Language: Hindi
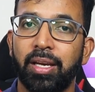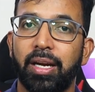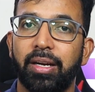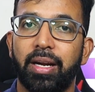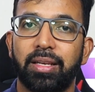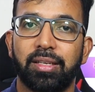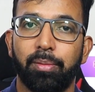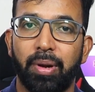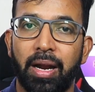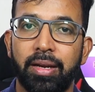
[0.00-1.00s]
कि एडिडास
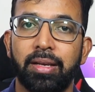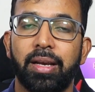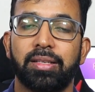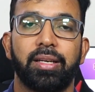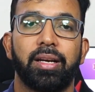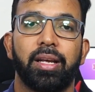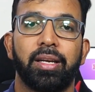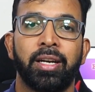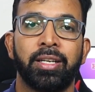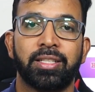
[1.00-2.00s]
की ब्रांडिंग कैसे
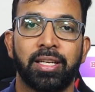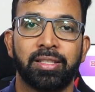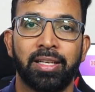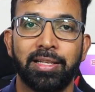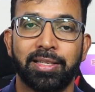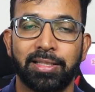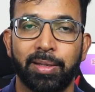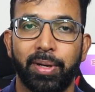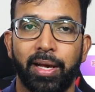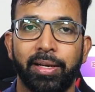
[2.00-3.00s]
करेंगे एडिडास का सेल्स
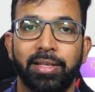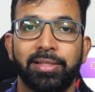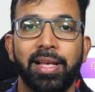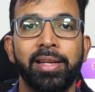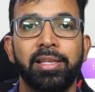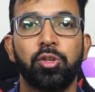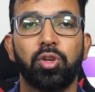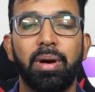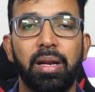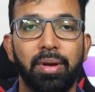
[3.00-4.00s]
कैसे बढ़ाएंगे सारी
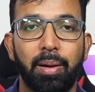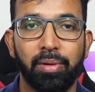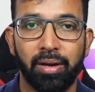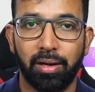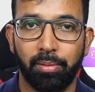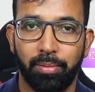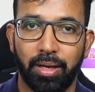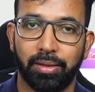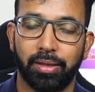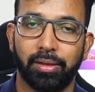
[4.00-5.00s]
चीज़ों के बारे में आप डिटेल में
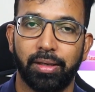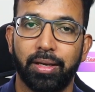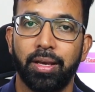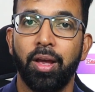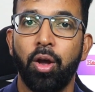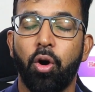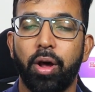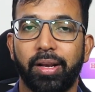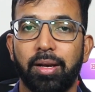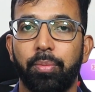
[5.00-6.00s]
बात करते हैं
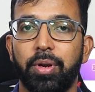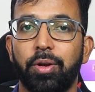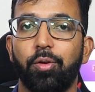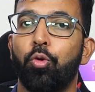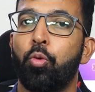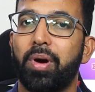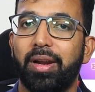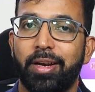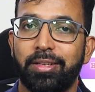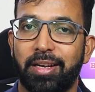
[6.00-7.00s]
और एक कंपनी को ऊपर
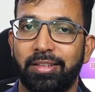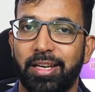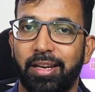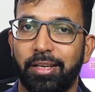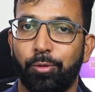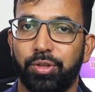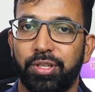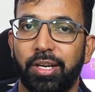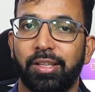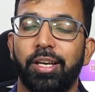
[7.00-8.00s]
लेके जा, जाने की
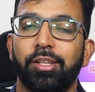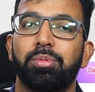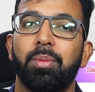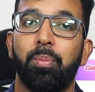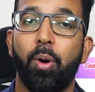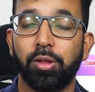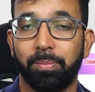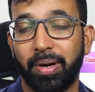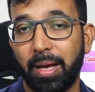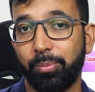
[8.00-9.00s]
कोशिश करते हैं तो उसमें
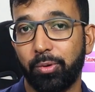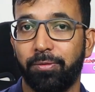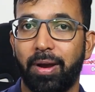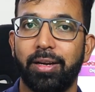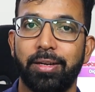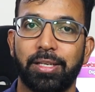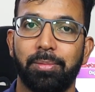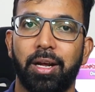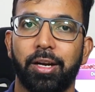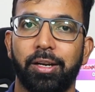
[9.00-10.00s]
बहुत बड़ा प्रोफाइल है
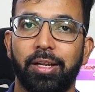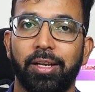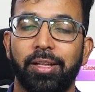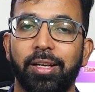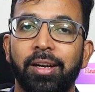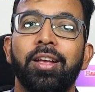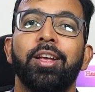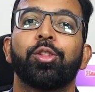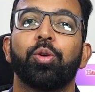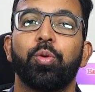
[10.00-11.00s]
डिजिटल मार्केटिंग के अंदर
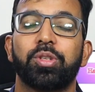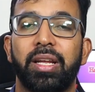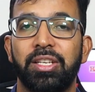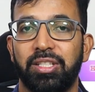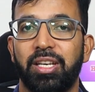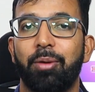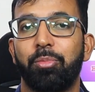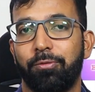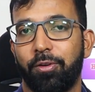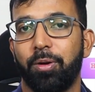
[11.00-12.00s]
तो वो सारी चीज़ें
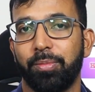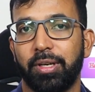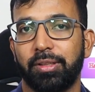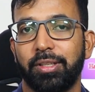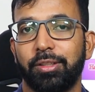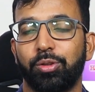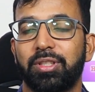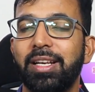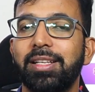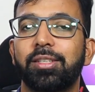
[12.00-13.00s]
आप परफॉर्म करते हैं तो
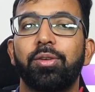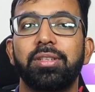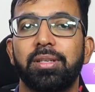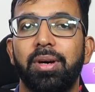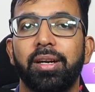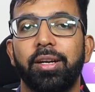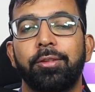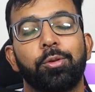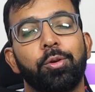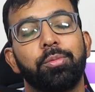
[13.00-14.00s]
सेल्स और डिजिटल
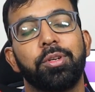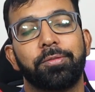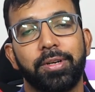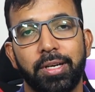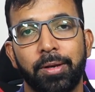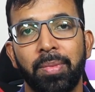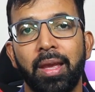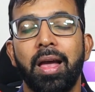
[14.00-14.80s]
मार्केटिंग दोनों डिफरेंट है